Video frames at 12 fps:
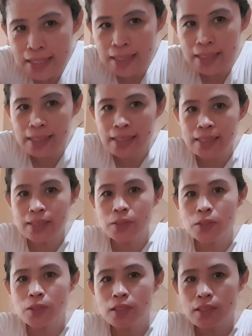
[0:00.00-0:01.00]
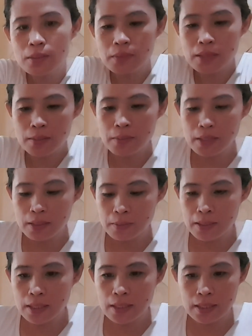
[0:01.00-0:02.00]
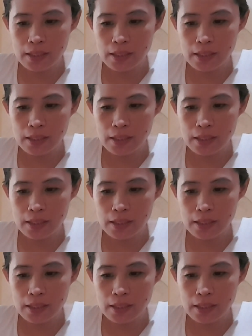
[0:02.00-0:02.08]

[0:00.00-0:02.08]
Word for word: Ayan, gusto niya ng maraming kamatis